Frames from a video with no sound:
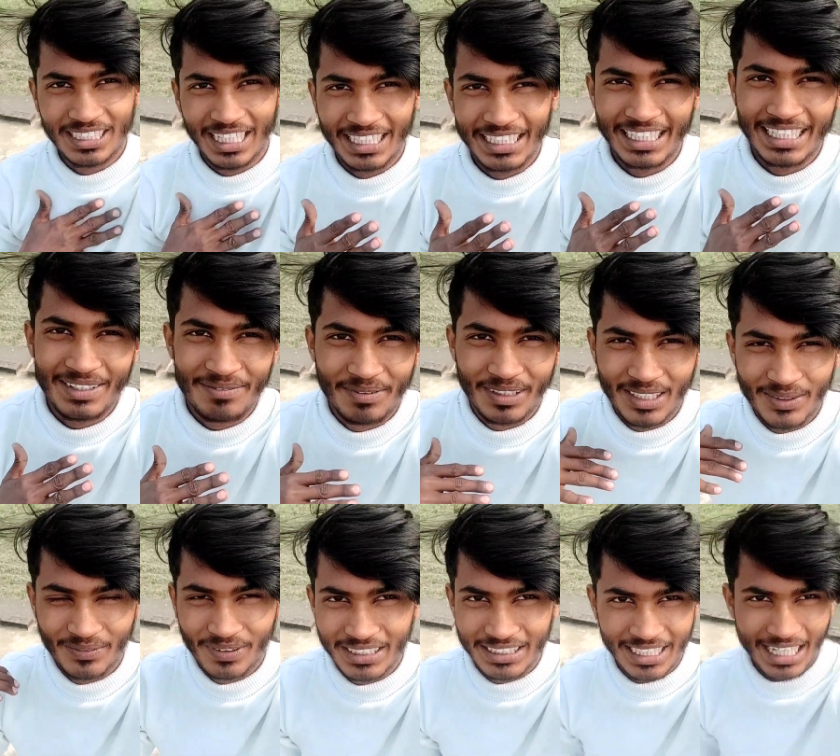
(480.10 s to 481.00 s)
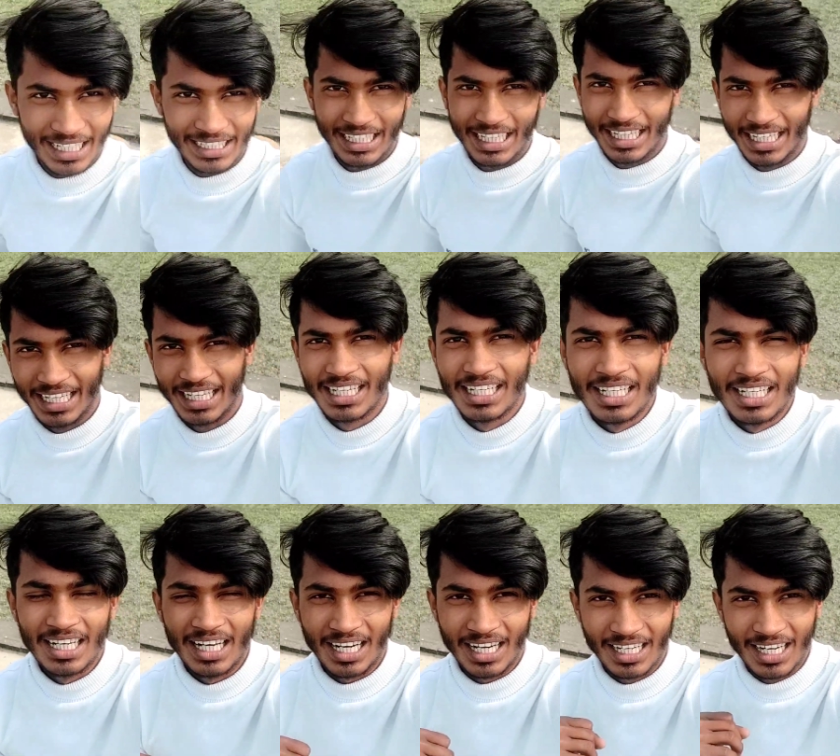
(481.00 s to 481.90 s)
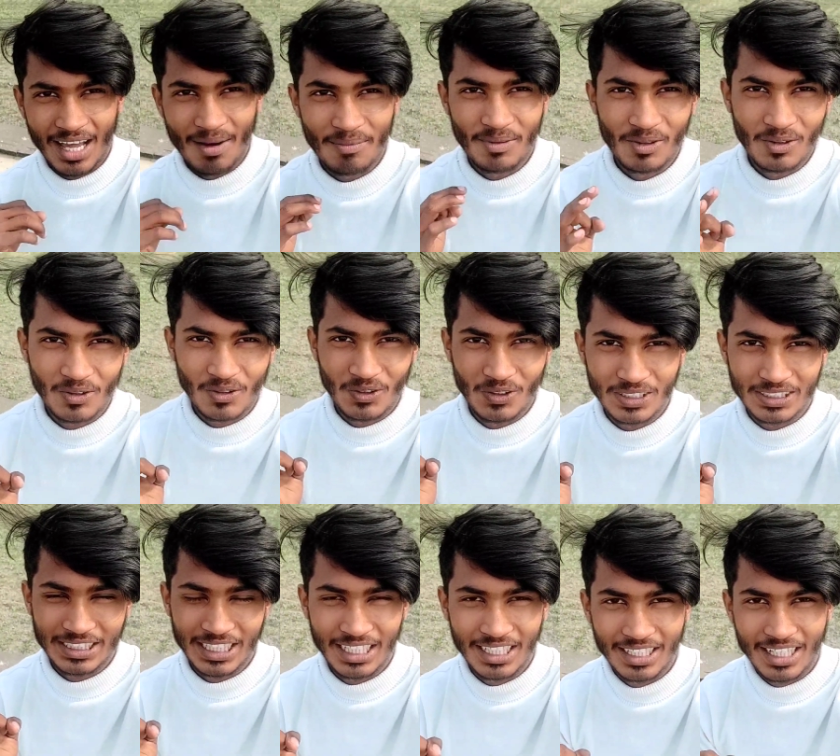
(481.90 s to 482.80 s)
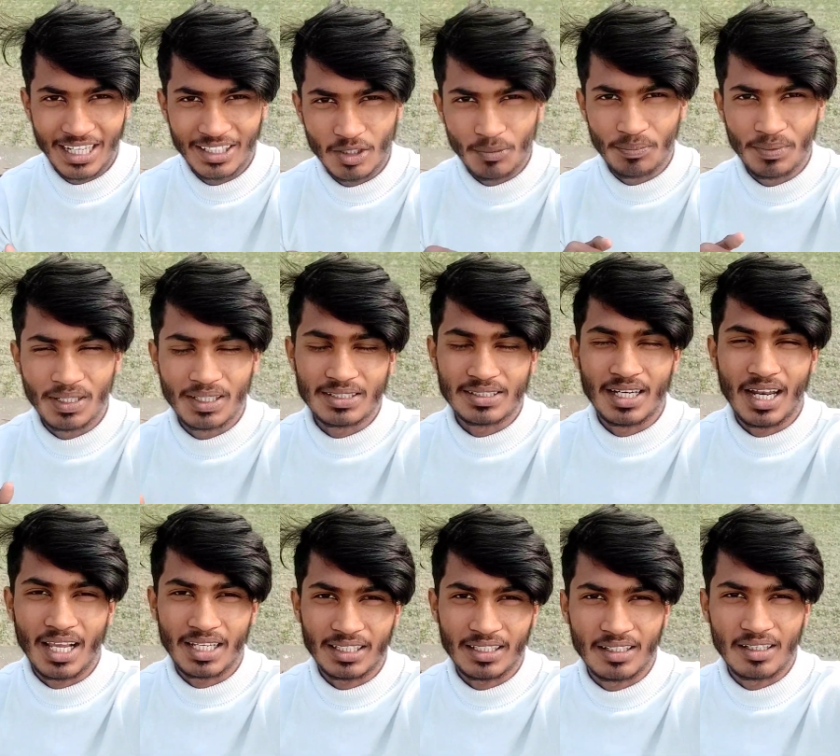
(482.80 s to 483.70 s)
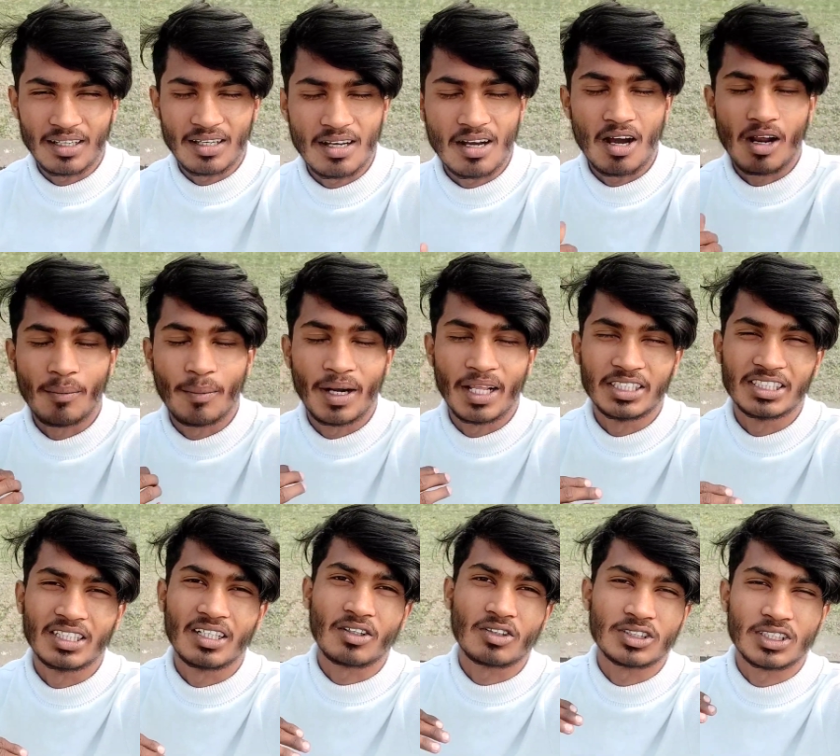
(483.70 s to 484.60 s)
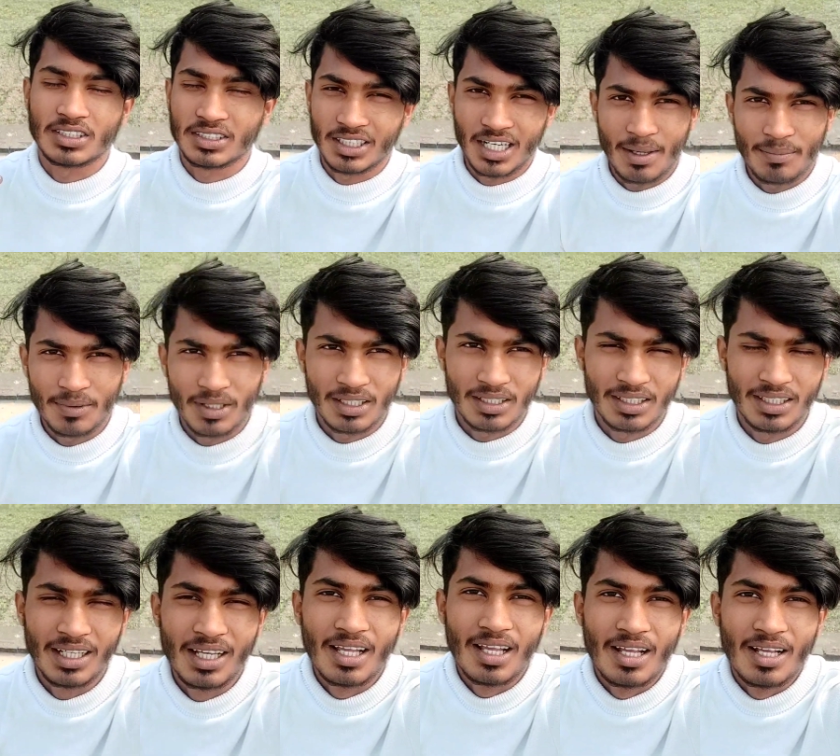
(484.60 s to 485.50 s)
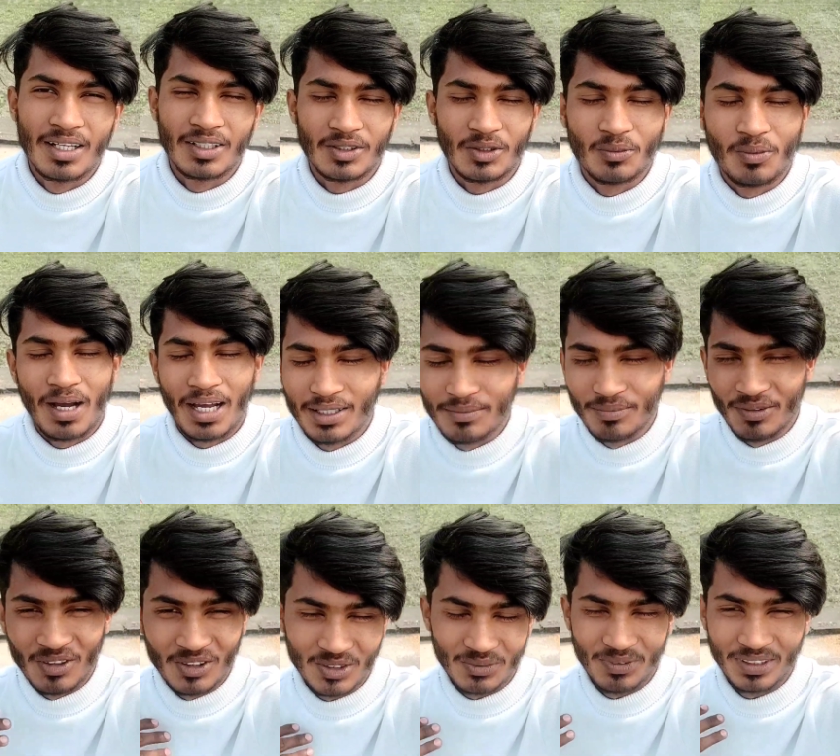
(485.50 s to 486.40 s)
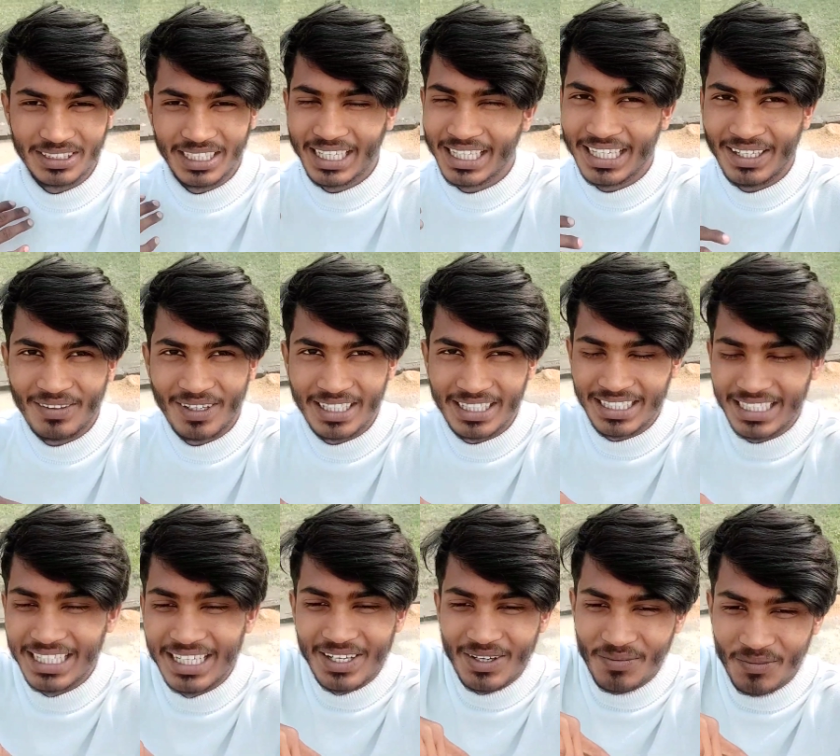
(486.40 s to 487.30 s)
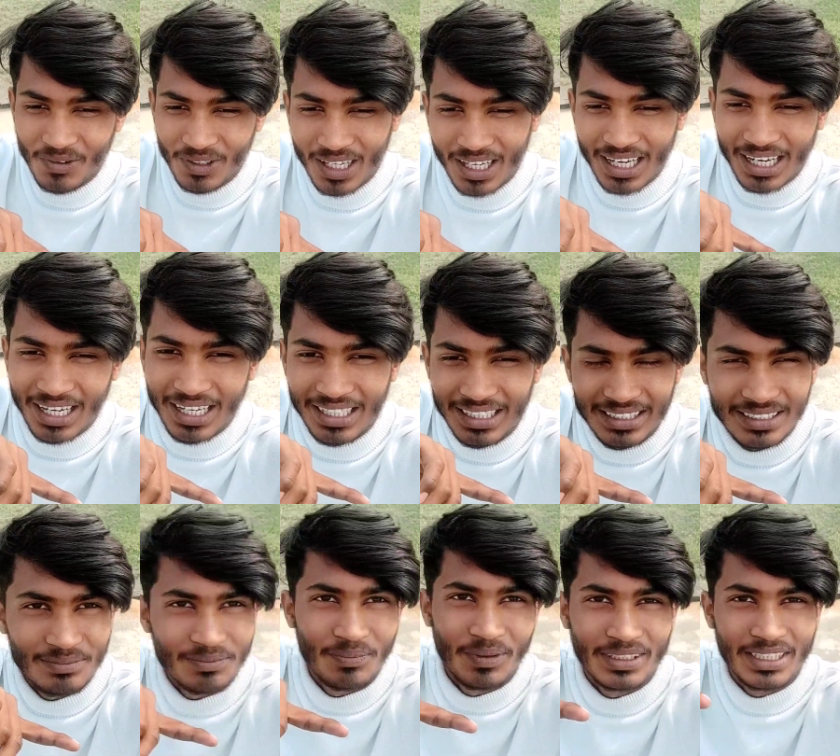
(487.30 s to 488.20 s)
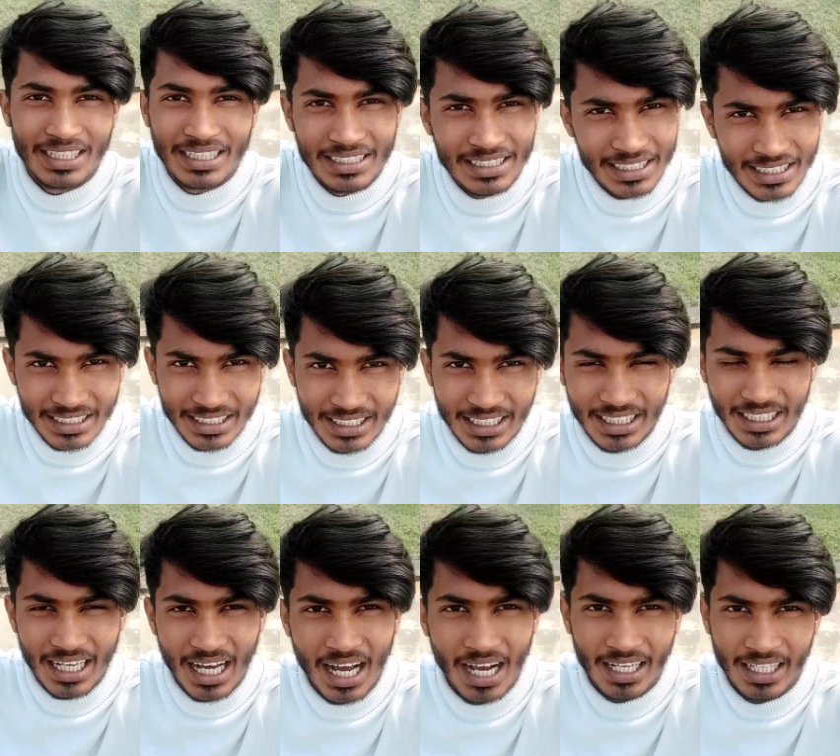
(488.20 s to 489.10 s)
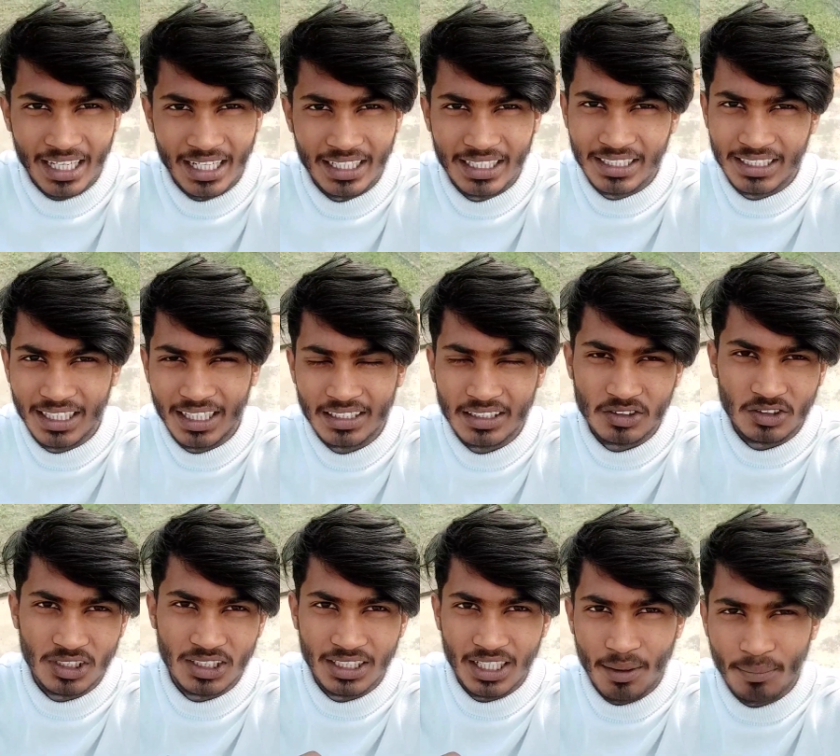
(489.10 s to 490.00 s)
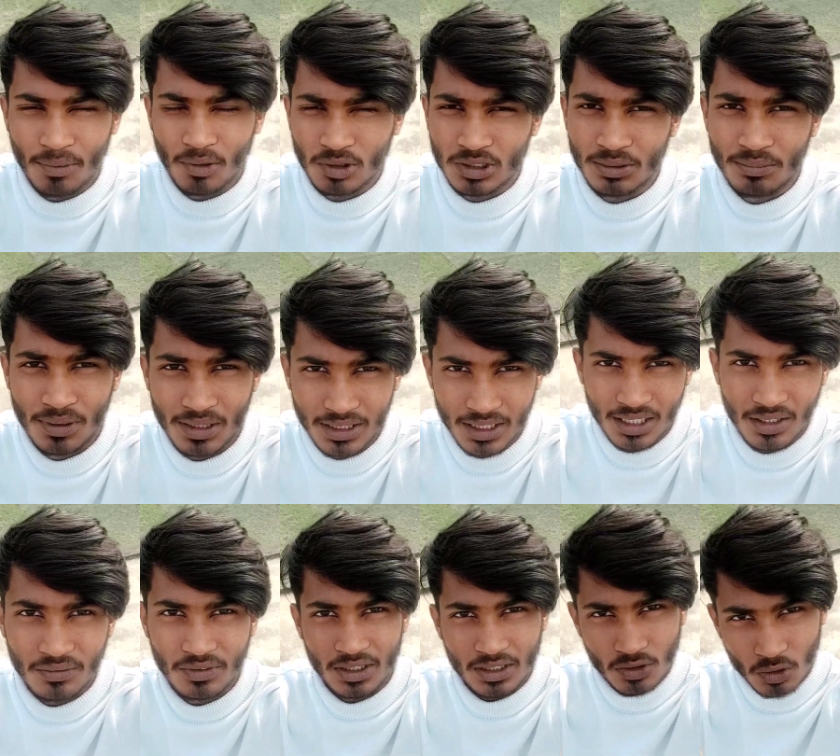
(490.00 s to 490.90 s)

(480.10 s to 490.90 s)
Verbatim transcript: ज़्यादा ही बचपन याद आ गया अगर आप लोग को अच्छा लगा है तो प्लीज़ लाइक करे और हमारे चैनल को सब्सक्राइब कर दे तो भाई बहुत मज़ा आया भाई पूरा पतंग दिख नहीं रही कहाँ गया नहीं गया तो चलिए आप लोग से मिलते हैं फिर